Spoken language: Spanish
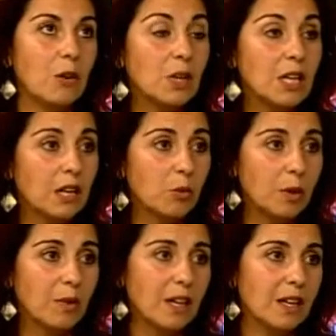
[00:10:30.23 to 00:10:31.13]
única
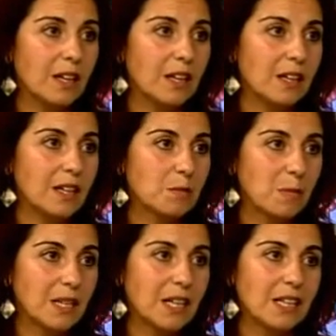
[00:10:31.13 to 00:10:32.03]
cueva de
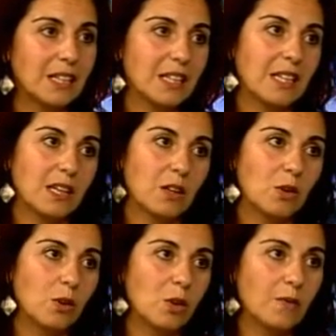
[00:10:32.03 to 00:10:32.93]
España que tiene
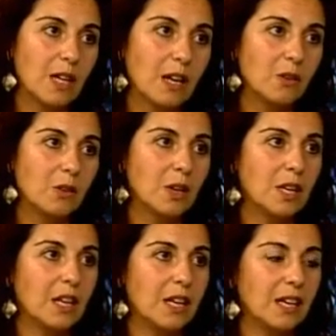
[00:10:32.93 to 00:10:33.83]
conglomerado,
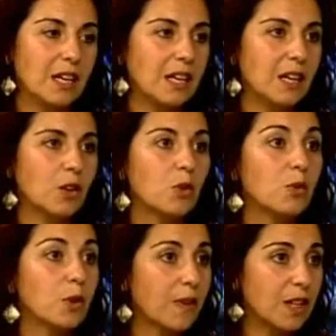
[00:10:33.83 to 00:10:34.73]
eh,
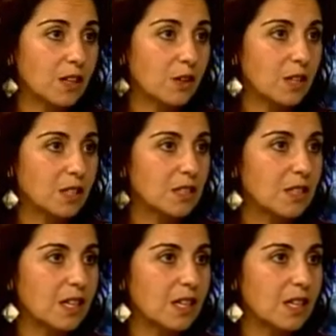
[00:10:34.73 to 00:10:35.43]
Conformaciones